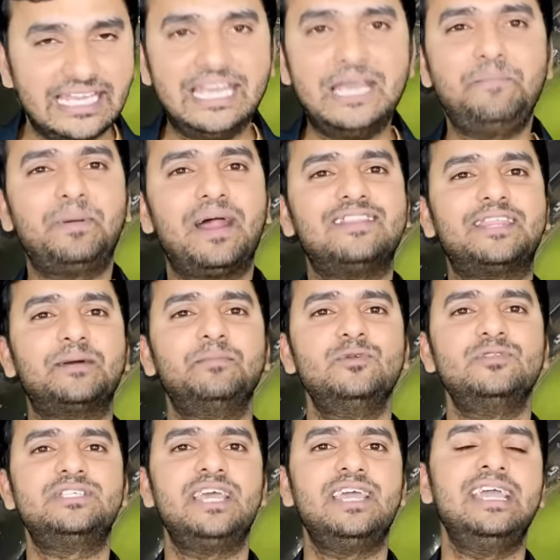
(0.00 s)
ఈ ప్రాంతం
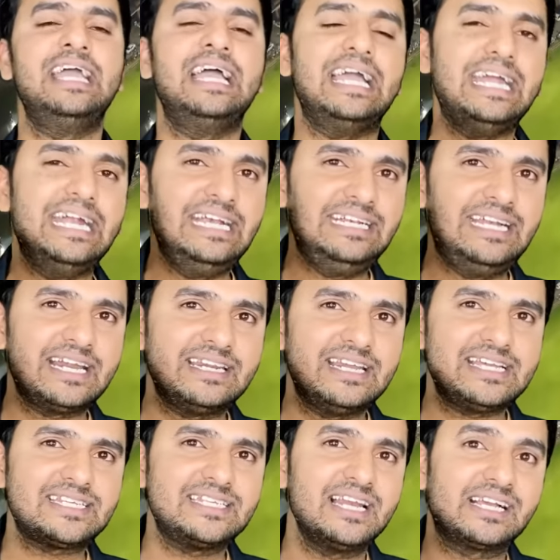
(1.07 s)
నుంచే
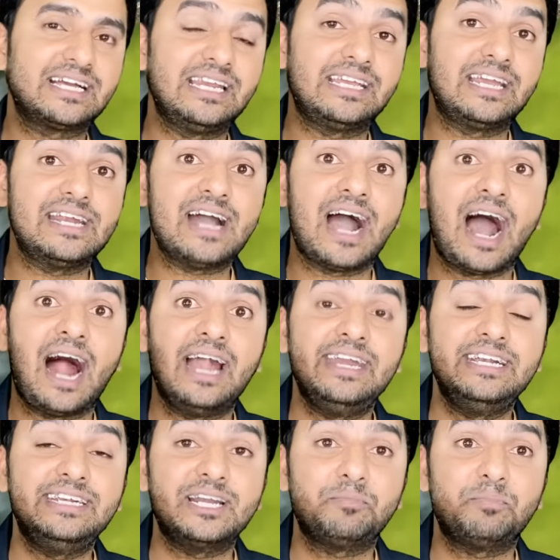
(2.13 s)
ఇంటర్నేషనల్ క్రికెట్
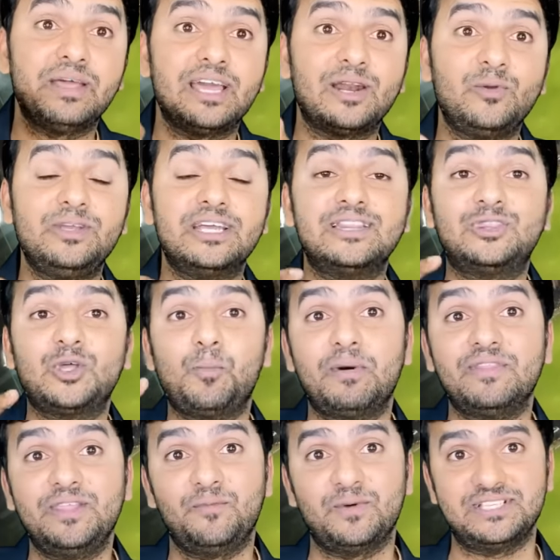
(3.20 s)
హార్డ్ హీటర్ ప్లేయర్లు
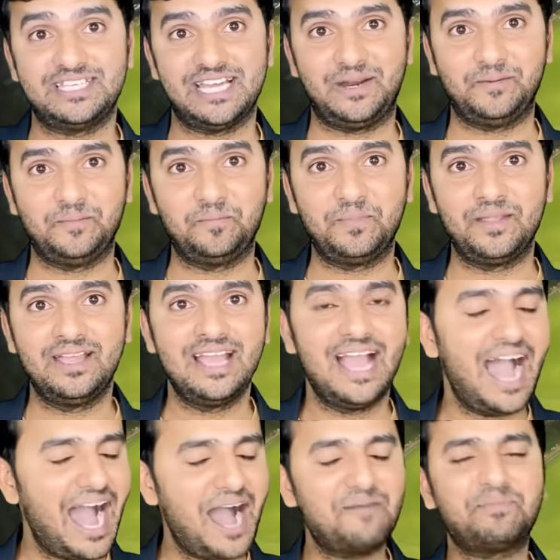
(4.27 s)
ఎంతోమంది వచ్చారు
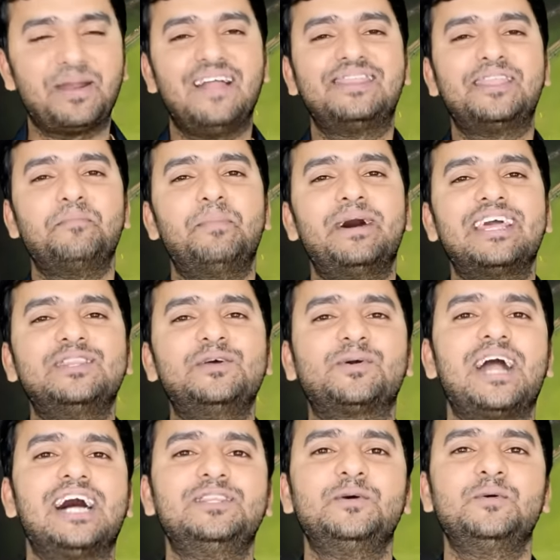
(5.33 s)
ఆ ప్రాంతం మరేదో
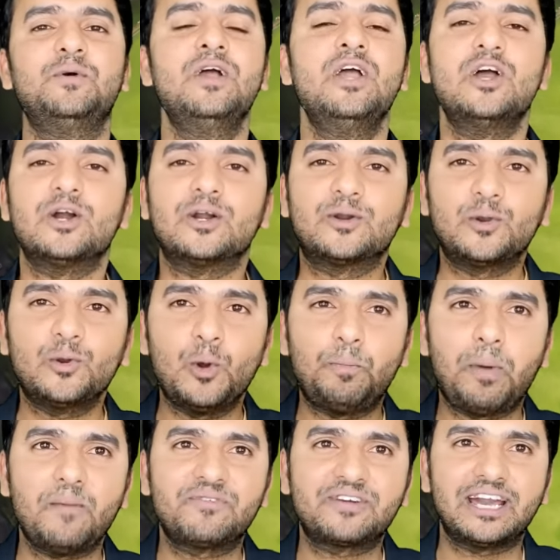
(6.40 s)
కాదు
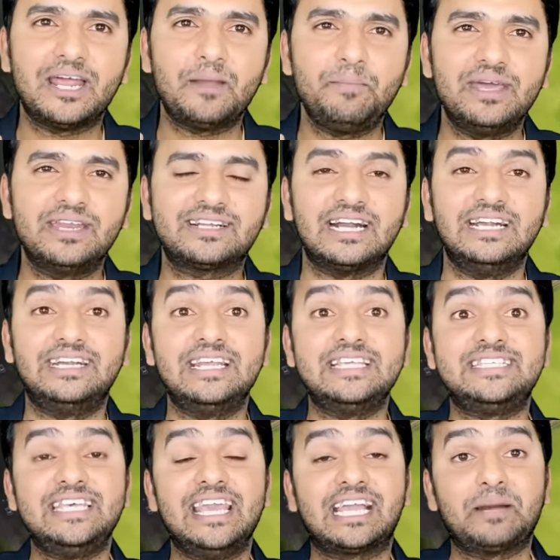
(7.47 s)
గ్రూప్ ఆఫ్ కరేబియన్
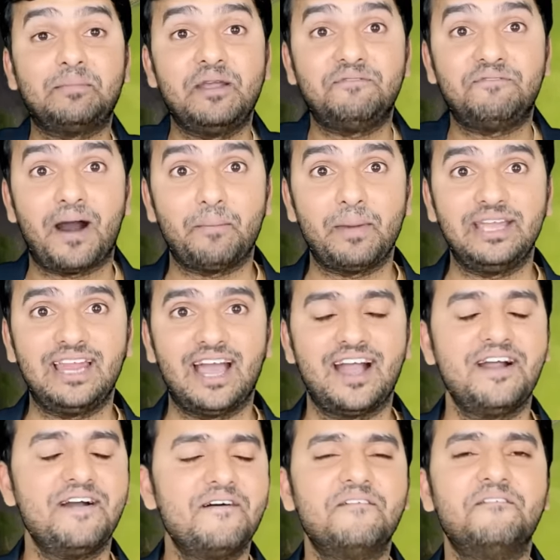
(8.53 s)
కంట్రీస్ ఏకమై ఫామ్ అయిన
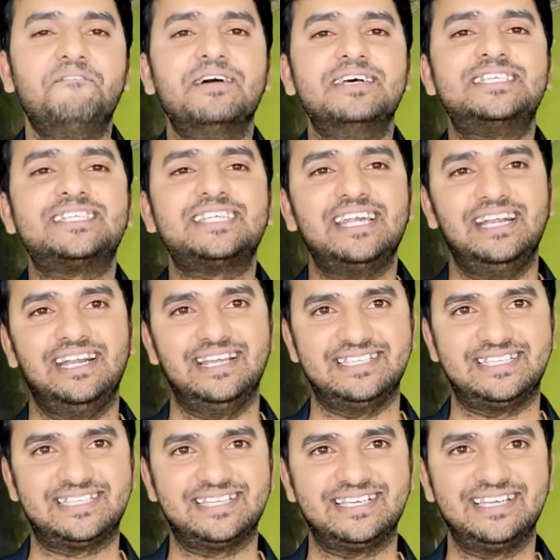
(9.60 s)
వెస్ట్ ఇండీస్